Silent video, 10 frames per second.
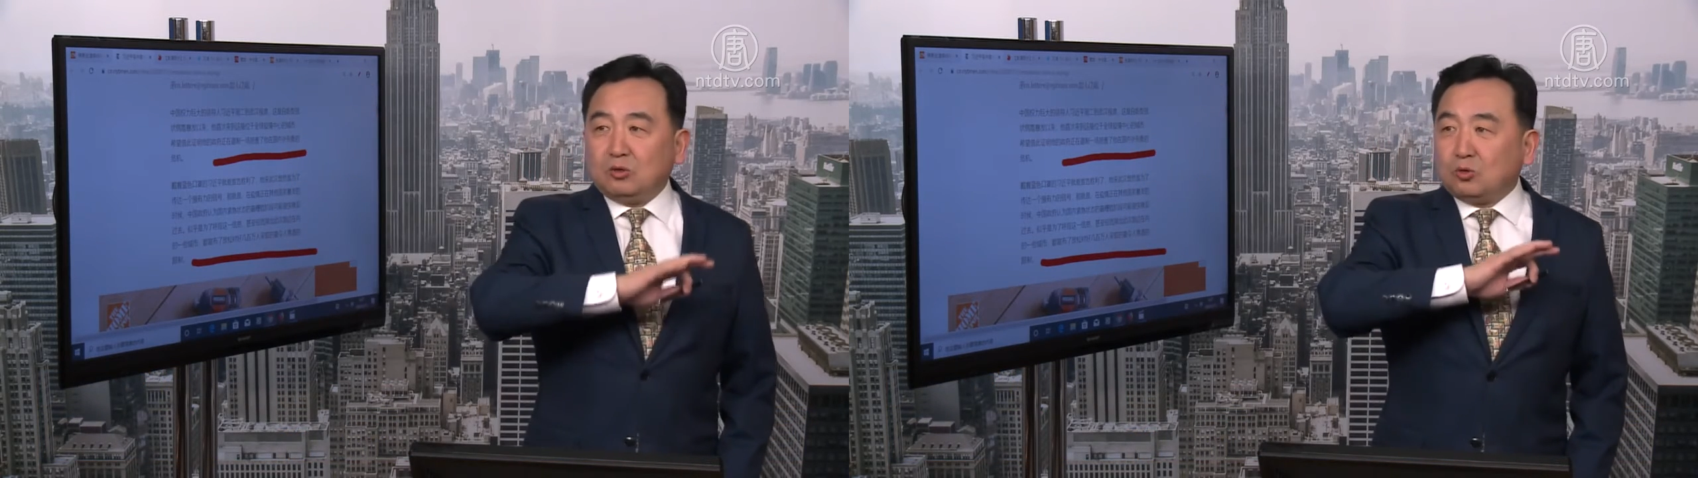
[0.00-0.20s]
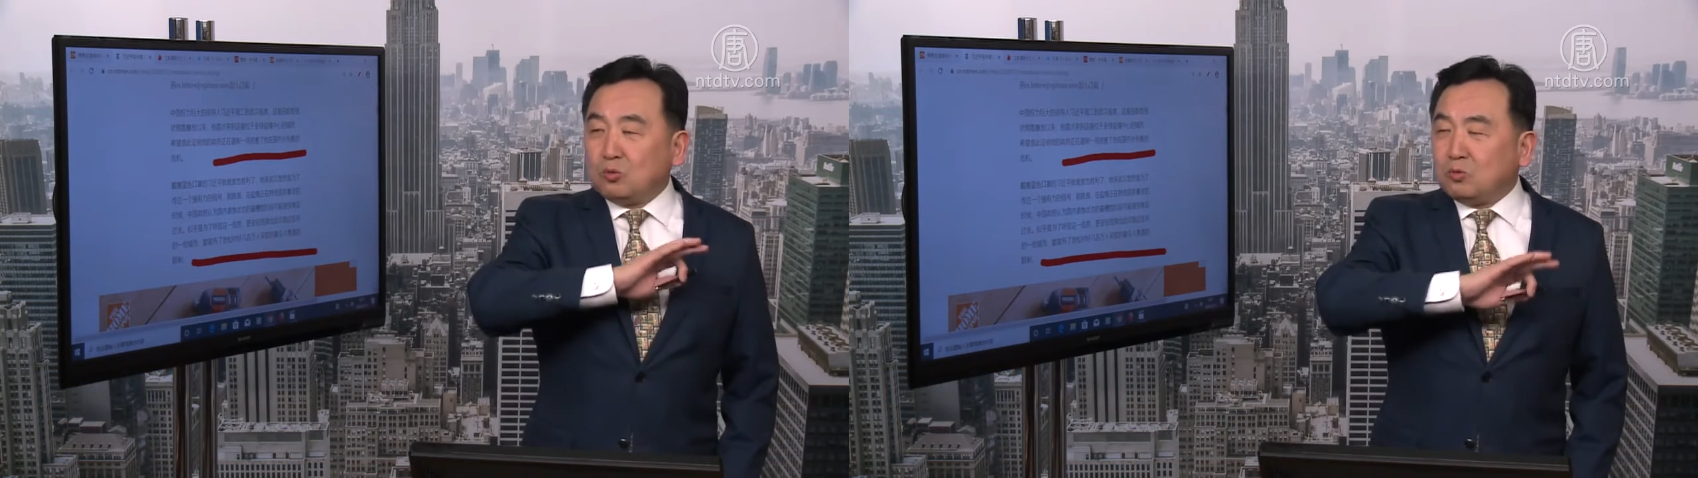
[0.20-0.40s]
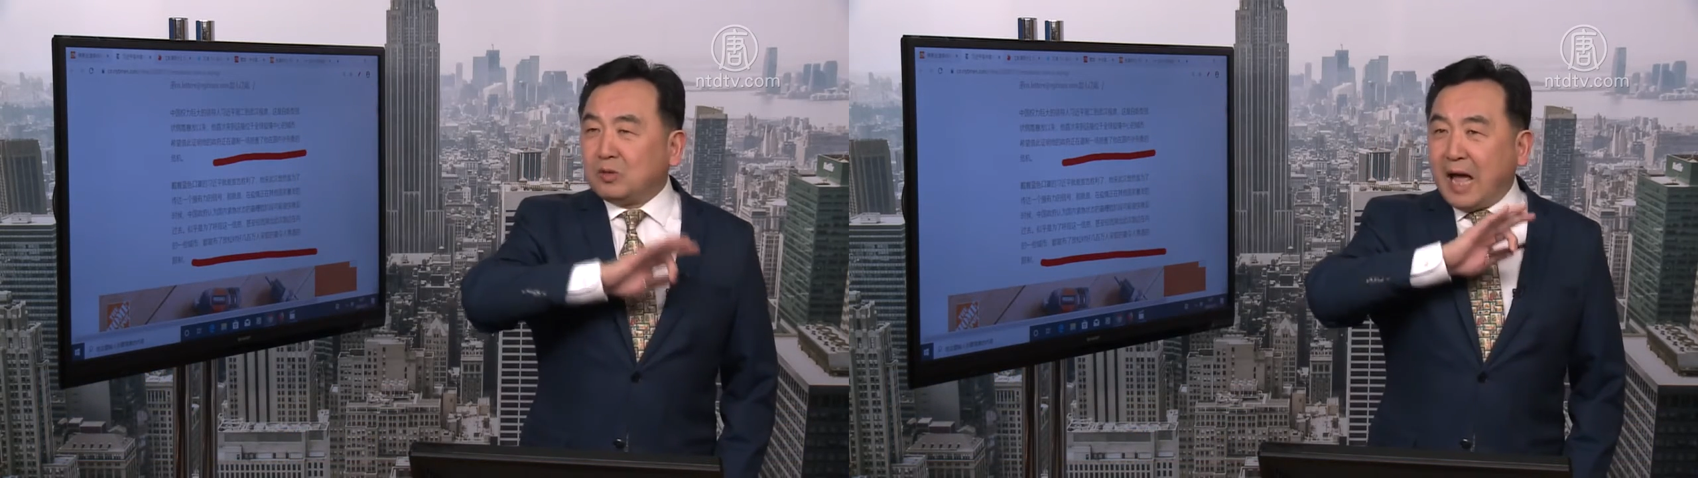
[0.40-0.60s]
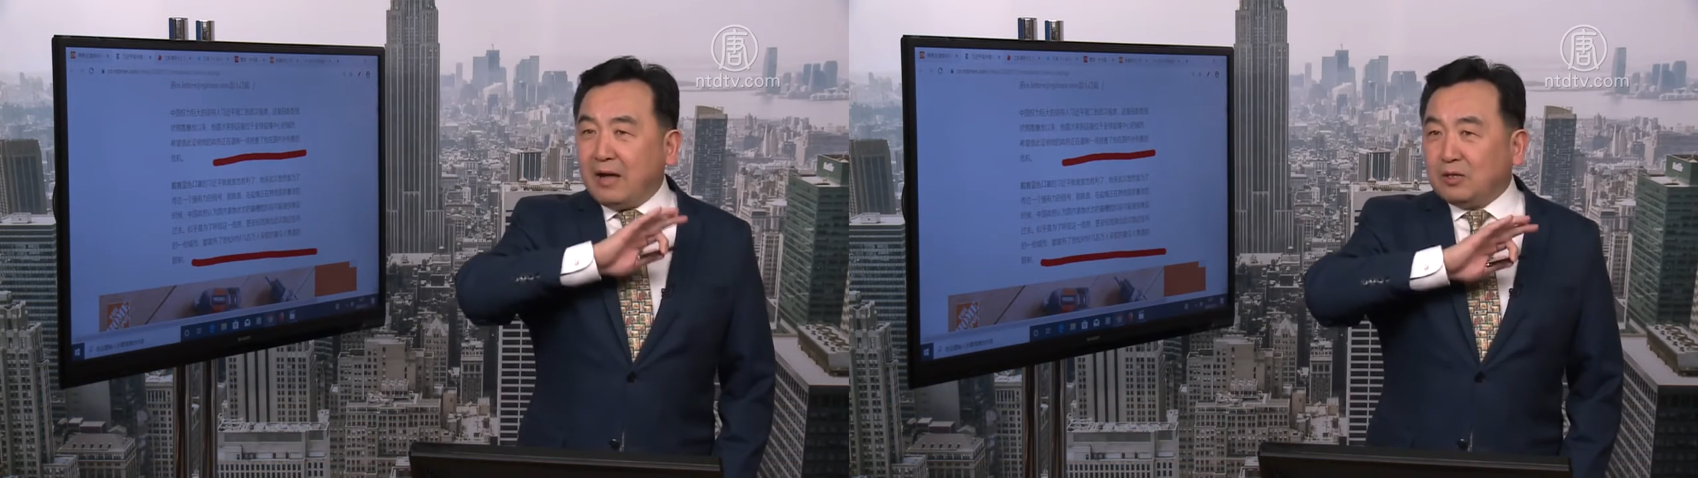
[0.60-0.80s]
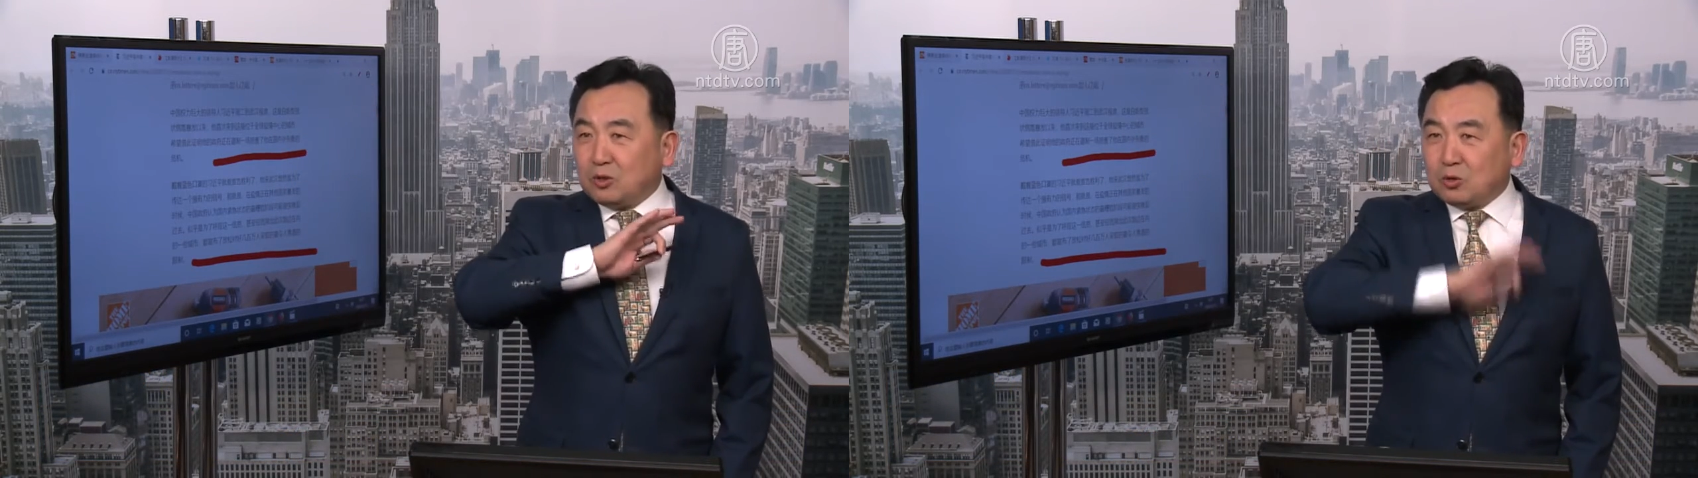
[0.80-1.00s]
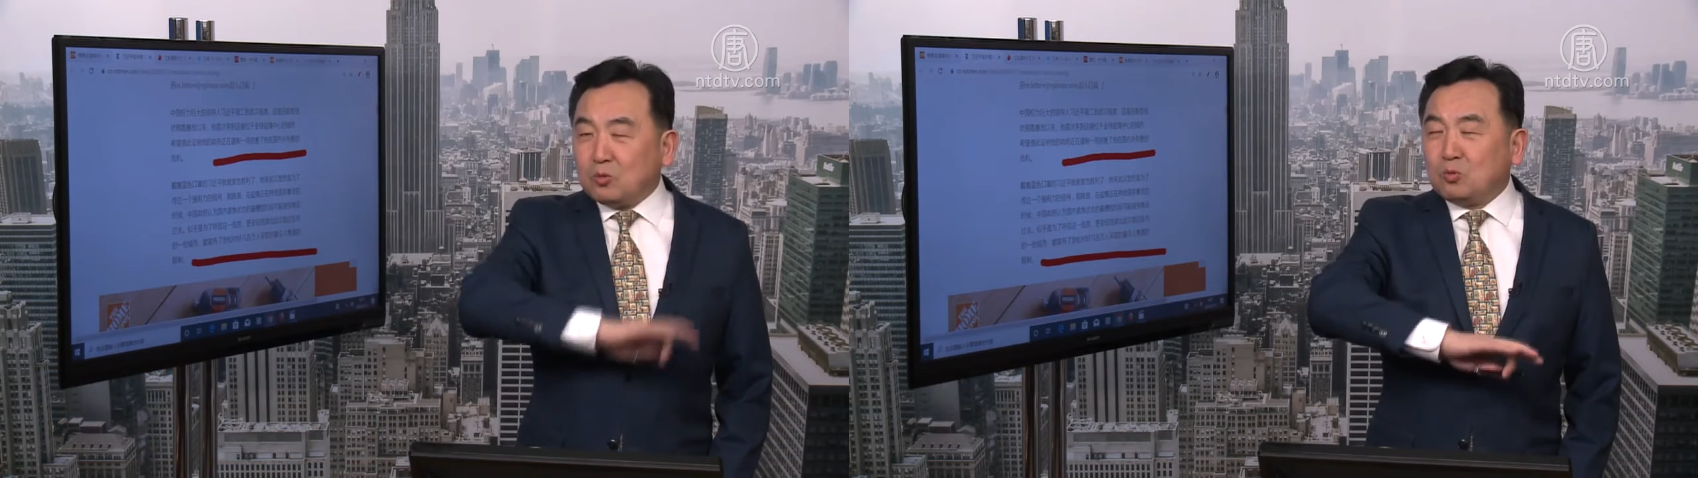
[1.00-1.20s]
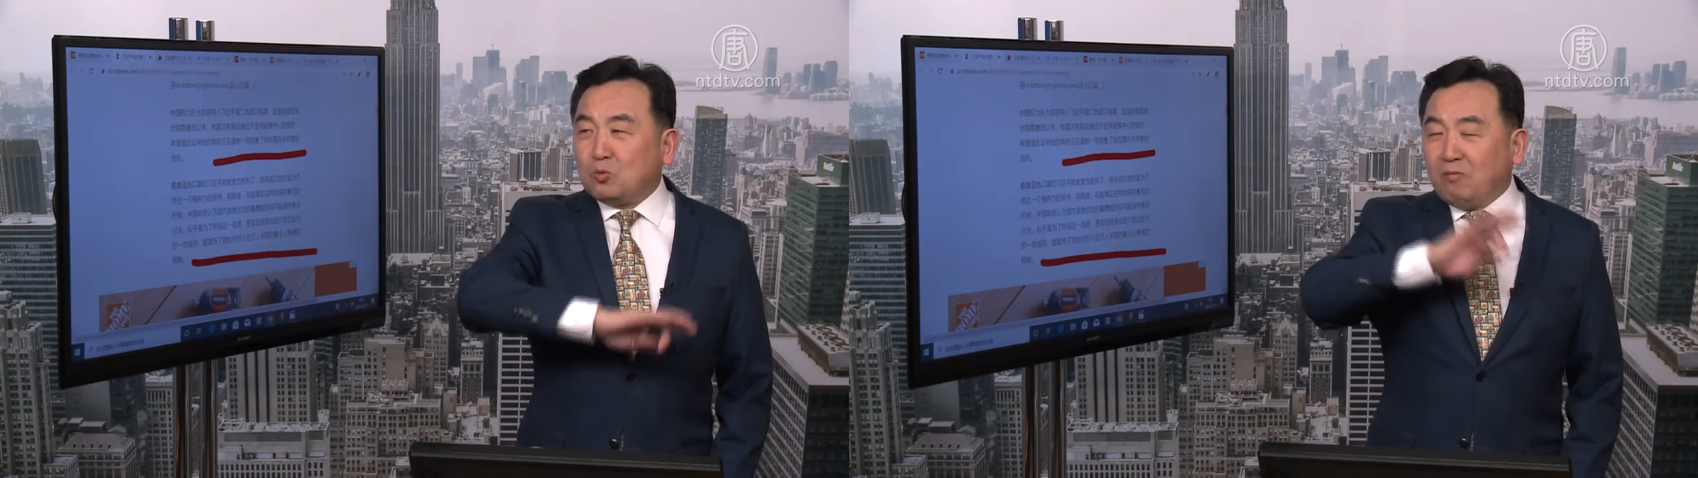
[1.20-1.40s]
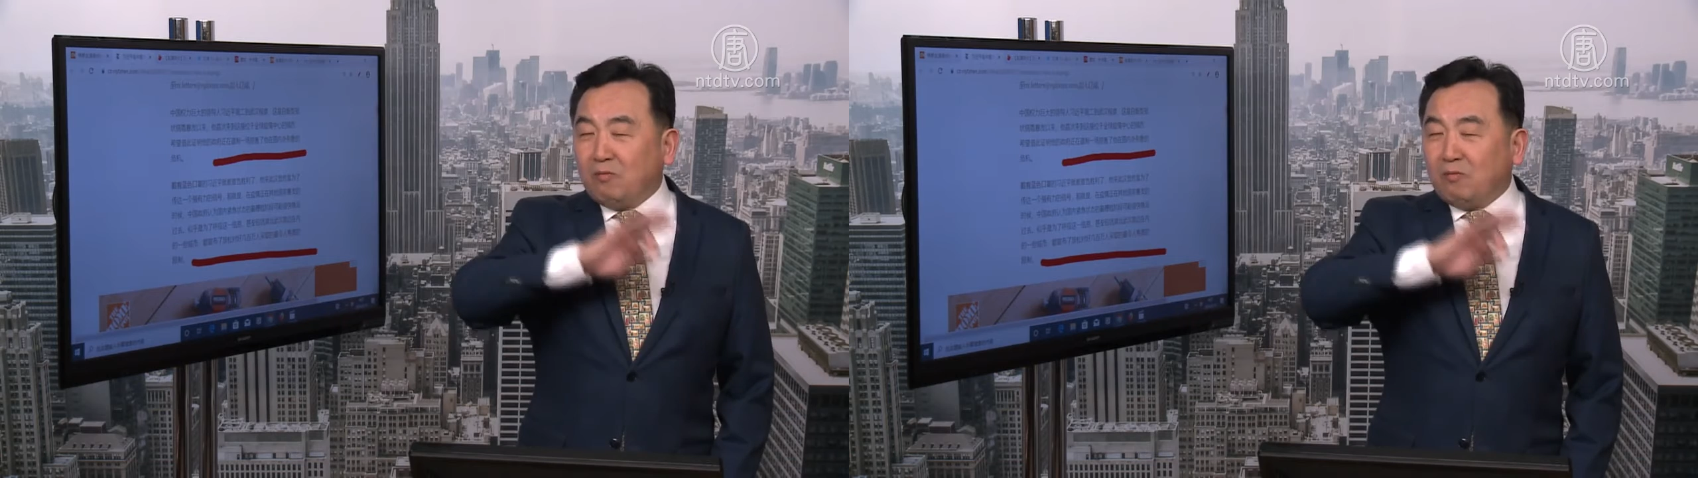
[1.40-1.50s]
中外、中国、